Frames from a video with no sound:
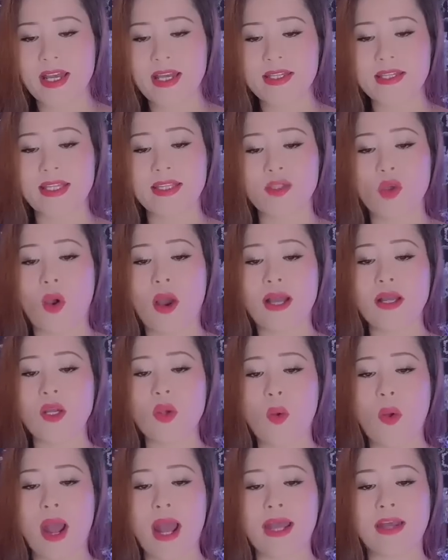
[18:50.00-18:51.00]
Nhìn thoáng
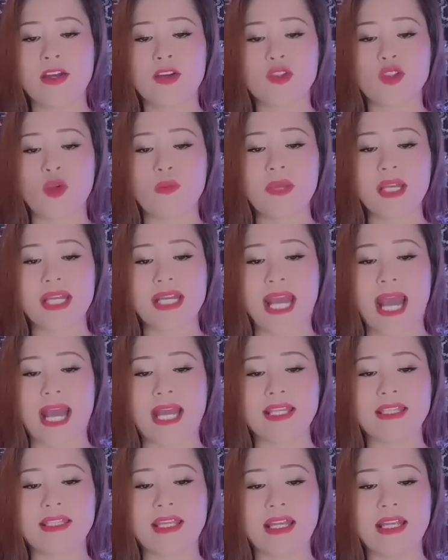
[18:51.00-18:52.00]
qua, tôi biết gã
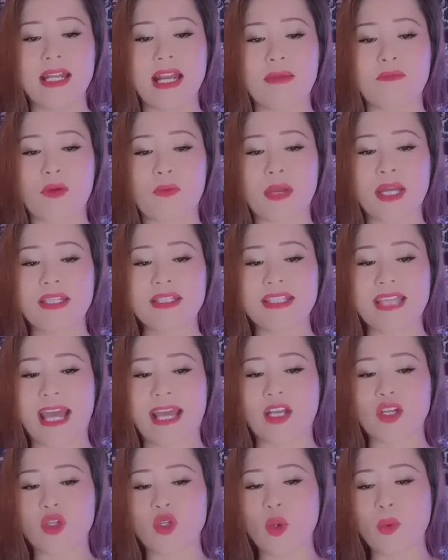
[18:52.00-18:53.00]
chỉ là một anh
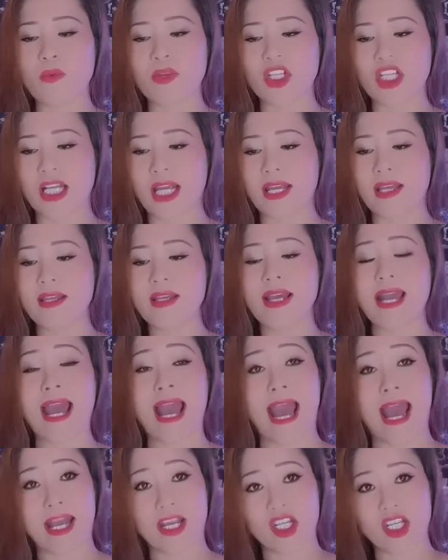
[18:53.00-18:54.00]
chàng trung sĩ,
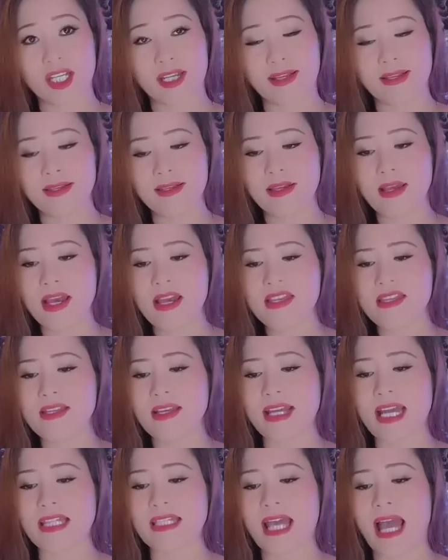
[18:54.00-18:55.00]
hạ sĩ, nhưng
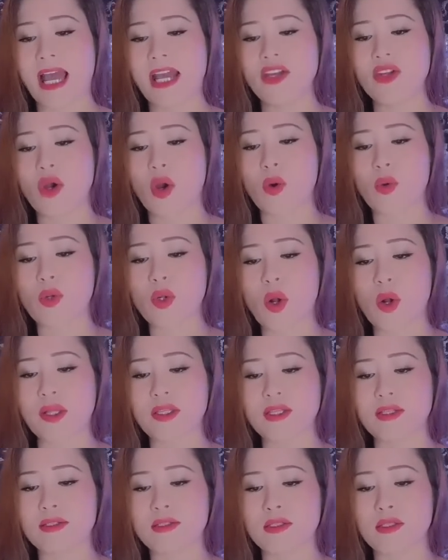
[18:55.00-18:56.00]
các thái độ coi
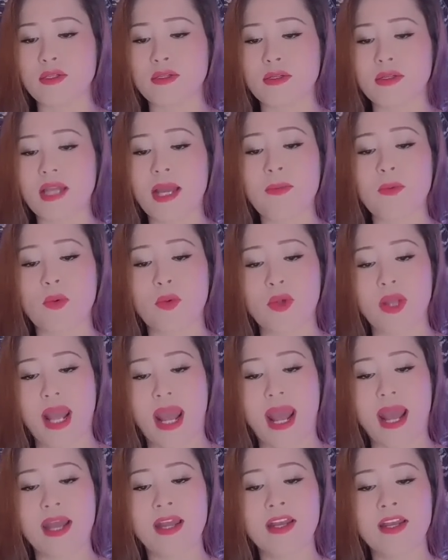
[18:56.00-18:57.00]
thường thượng cấp của
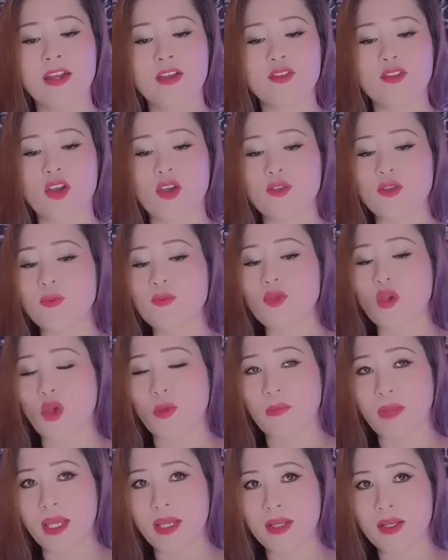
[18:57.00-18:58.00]
gã cho chúng tôi
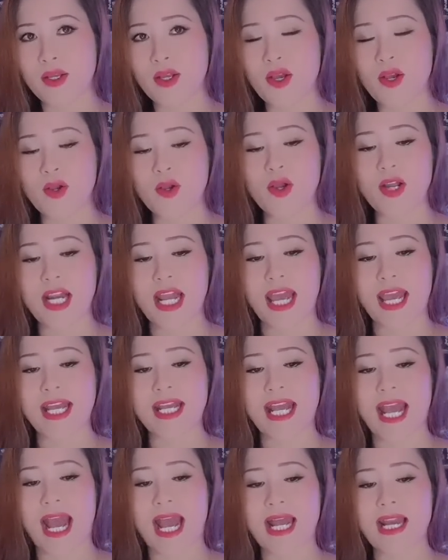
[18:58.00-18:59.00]
biết có lẽ
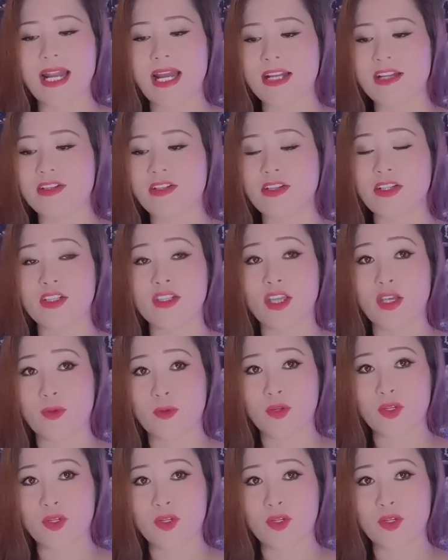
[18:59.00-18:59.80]
gã là người thiểu